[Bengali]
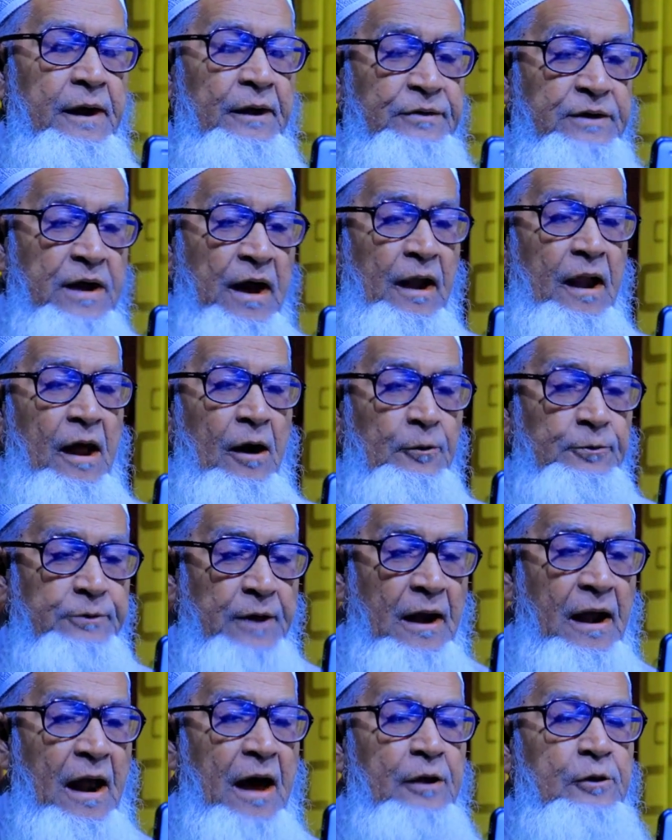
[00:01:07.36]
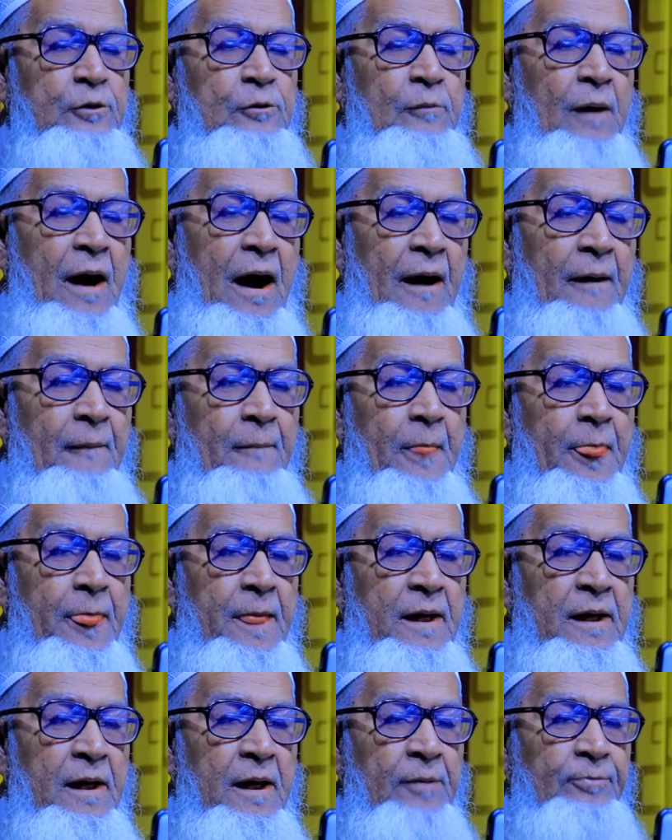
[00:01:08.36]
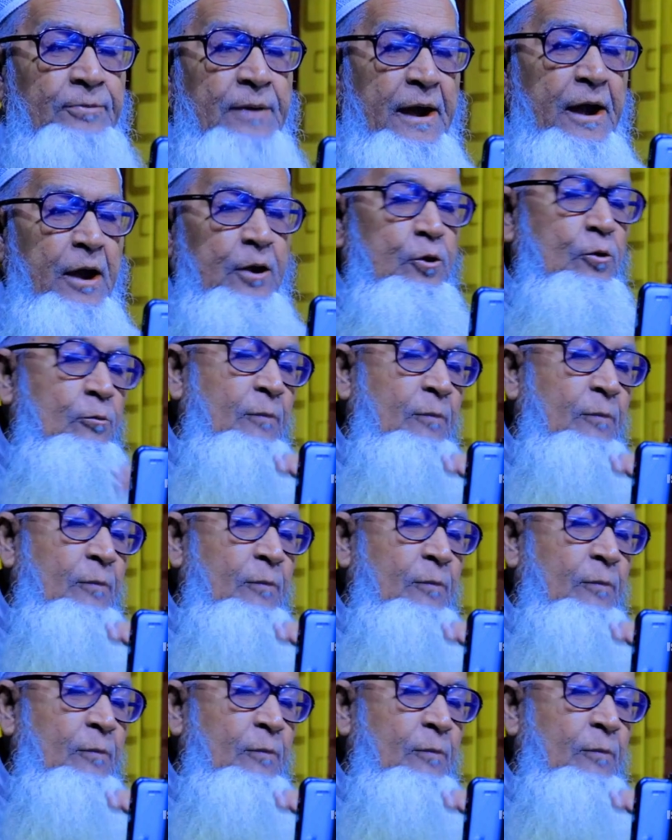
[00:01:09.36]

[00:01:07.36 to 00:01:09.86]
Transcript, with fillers: রাজি আল্লাহ আনহুমা তারা